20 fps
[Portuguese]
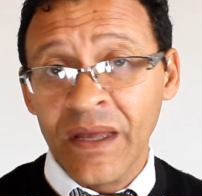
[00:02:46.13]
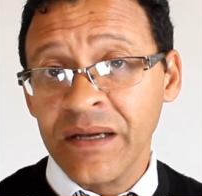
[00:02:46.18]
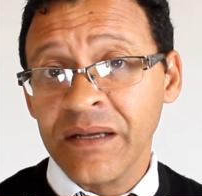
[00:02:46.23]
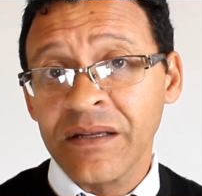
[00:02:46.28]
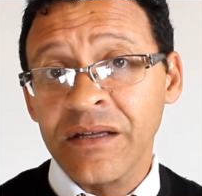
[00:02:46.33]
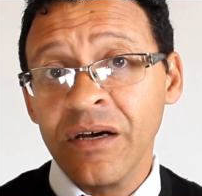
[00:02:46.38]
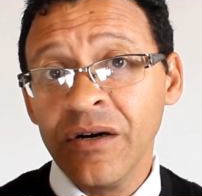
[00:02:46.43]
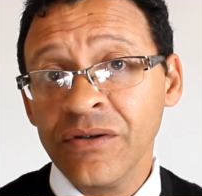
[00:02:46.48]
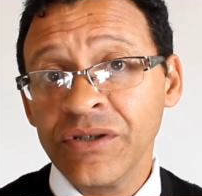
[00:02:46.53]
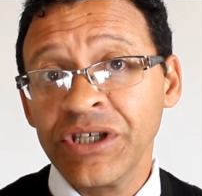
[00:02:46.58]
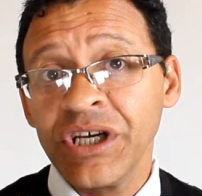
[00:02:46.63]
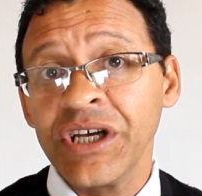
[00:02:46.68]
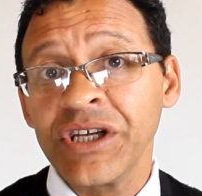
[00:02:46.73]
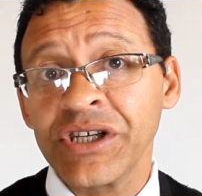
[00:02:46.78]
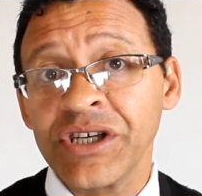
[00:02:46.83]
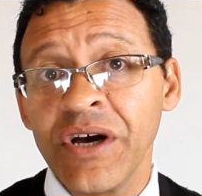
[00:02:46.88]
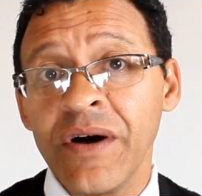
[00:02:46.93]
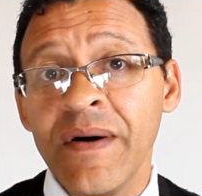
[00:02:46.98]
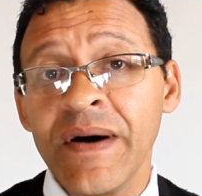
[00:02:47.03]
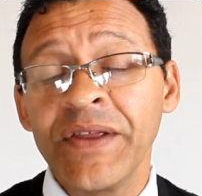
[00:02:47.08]
Então,
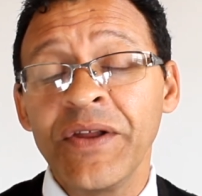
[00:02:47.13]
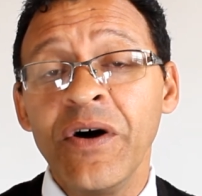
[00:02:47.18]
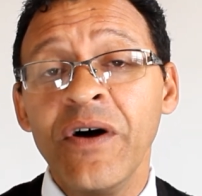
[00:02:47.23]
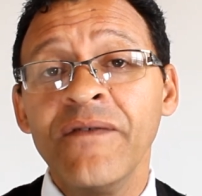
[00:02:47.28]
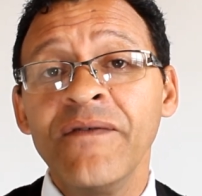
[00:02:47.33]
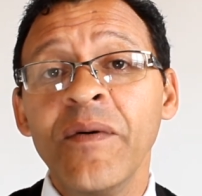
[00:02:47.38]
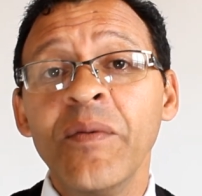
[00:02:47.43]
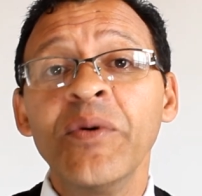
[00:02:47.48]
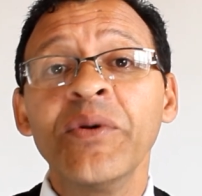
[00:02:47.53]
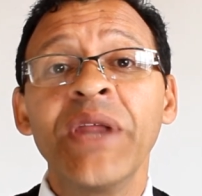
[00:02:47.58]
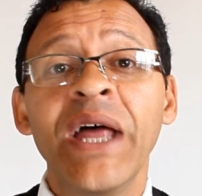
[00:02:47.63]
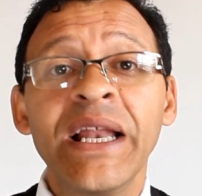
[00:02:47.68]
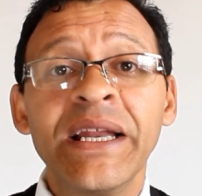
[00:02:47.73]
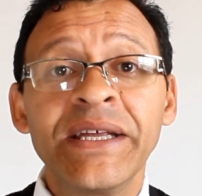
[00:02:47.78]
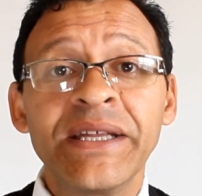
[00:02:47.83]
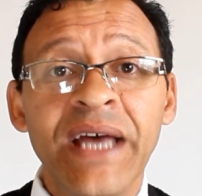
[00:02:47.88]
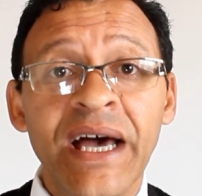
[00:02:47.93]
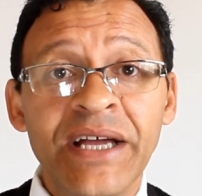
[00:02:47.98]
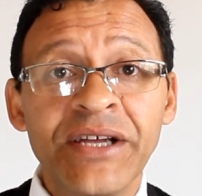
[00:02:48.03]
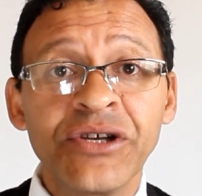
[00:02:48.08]
gente, é uma nova
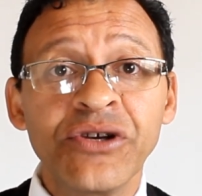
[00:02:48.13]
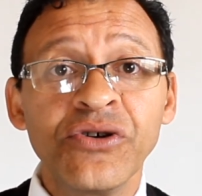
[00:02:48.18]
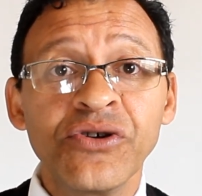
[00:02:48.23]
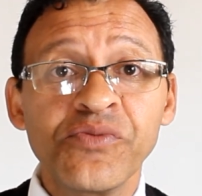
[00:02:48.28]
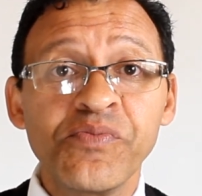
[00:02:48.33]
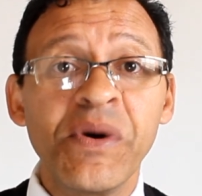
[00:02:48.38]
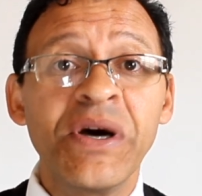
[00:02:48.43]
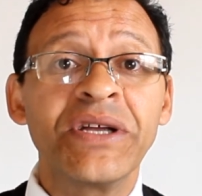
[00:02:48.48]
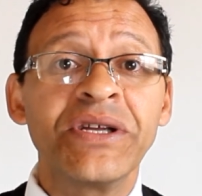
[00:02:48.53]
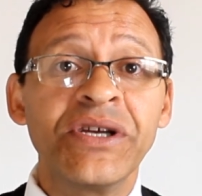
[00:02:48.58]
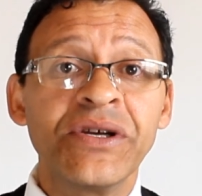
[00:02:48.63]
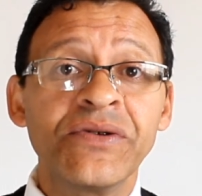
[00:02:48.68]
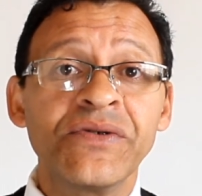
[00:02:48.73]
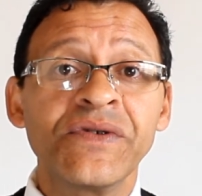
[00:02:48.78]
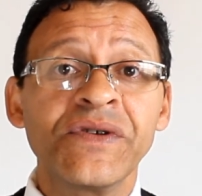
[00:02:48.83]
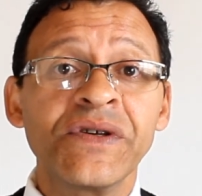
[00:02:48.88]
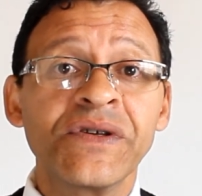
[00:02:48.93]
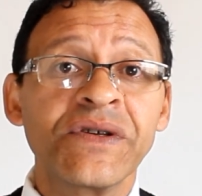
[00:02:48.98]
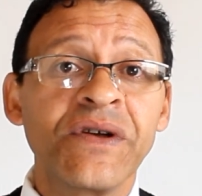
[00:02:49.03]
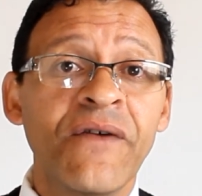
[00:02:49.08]
modalidade que os
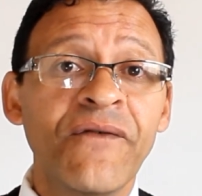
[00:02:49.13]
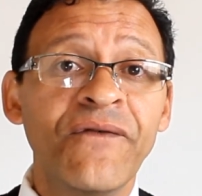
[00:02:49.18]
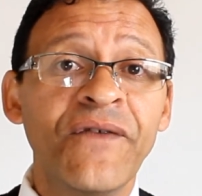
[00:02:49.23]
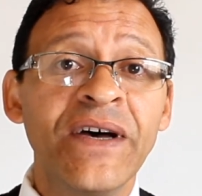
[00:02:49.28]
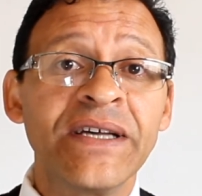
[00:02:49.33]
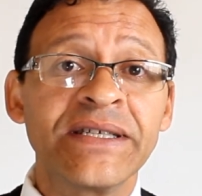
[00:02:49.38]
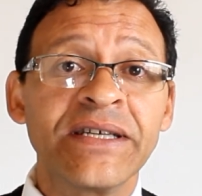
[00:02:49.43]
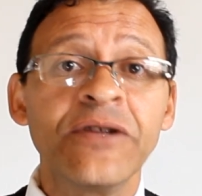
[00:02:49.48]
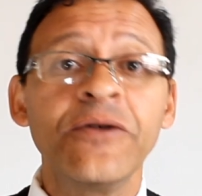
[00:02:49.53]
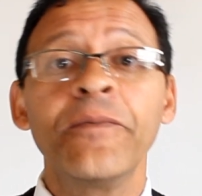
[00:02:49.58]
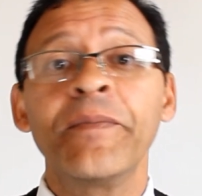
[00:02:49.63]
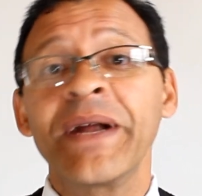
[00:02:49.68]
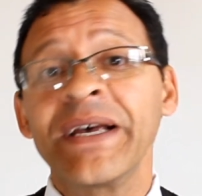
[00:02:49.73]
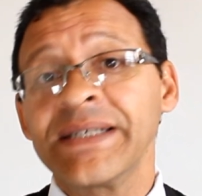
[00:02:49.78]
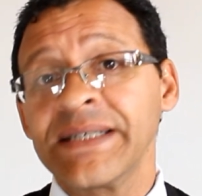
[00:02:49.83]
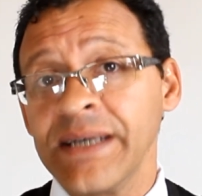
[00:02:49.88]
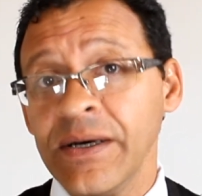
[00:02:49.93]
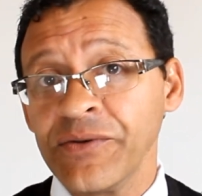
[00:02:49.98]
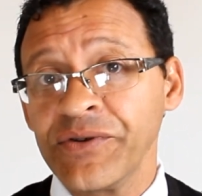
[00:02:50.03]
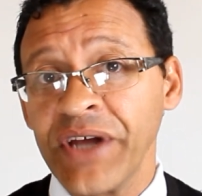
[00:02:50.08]
bandidos estão fazendo para
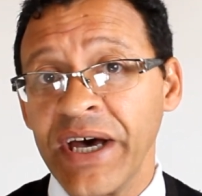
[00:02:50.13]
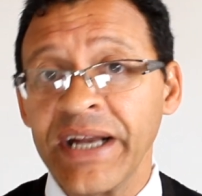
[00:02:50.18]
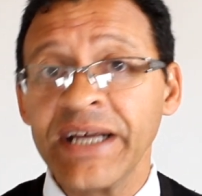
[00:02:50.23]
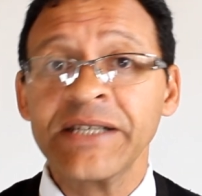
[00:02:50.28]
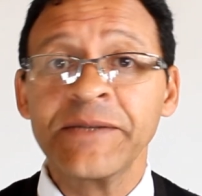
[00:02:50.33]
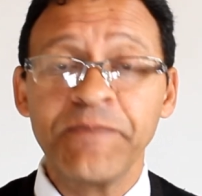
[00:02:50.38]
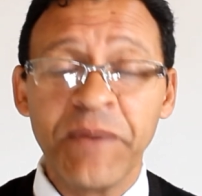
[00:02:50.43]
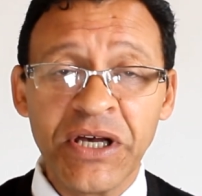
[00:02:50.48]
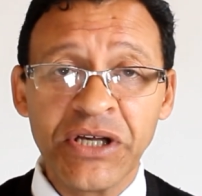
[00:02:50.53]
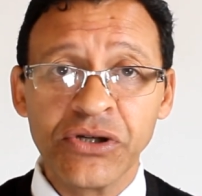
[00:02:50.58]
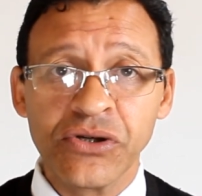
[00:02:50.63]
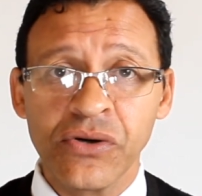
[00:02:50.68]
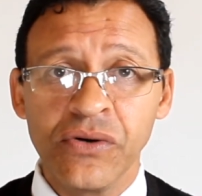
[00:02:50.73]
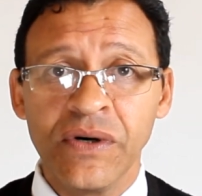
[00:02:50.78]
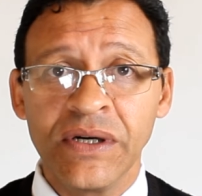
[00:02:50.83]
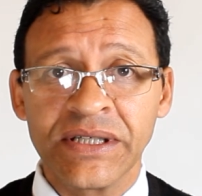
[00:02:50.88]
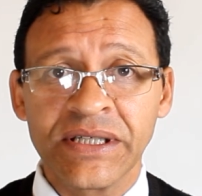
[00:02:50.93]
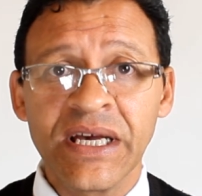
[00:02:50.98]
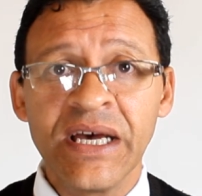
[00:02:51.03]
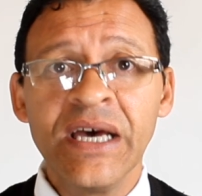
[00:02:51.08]
assaltar as
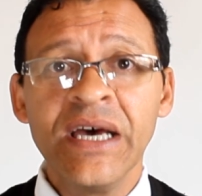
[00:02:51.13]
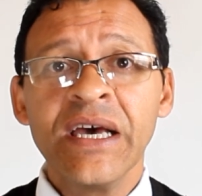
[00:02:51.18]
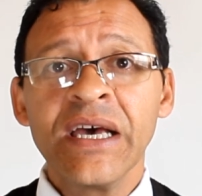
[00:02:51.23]
pessoas.